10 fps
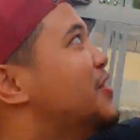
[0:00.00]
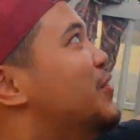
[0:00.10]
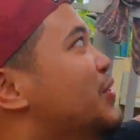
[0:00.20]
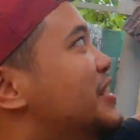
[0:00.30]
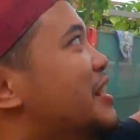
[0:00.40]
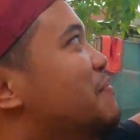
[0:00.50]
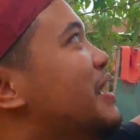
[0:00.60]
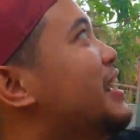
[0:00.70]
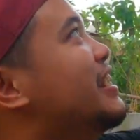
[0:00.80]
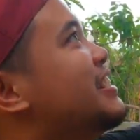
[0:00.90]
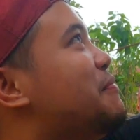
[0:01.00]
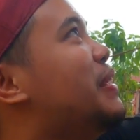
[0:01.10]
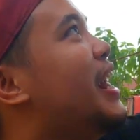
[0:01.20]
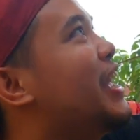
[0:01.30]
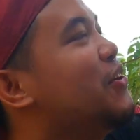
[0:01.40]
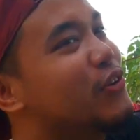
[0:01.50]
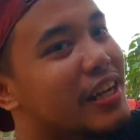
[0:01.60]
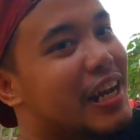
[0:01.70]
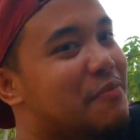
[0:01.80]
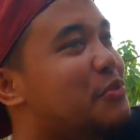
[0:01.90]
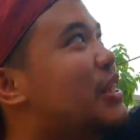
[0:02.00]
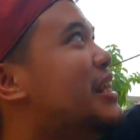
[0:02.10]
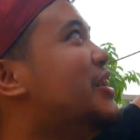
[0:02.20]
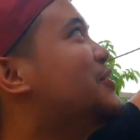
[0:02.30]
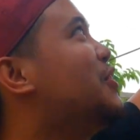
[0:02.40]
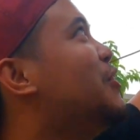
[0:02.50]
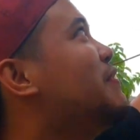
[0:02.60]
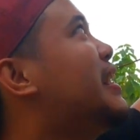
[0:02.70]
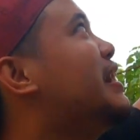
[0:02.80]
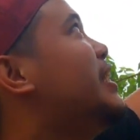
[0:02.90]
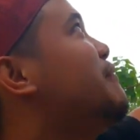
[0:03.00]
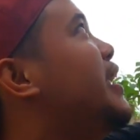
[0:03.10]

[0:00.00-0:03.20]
exclusive. Siya pala yung unang nakapunta dito sa loft natin na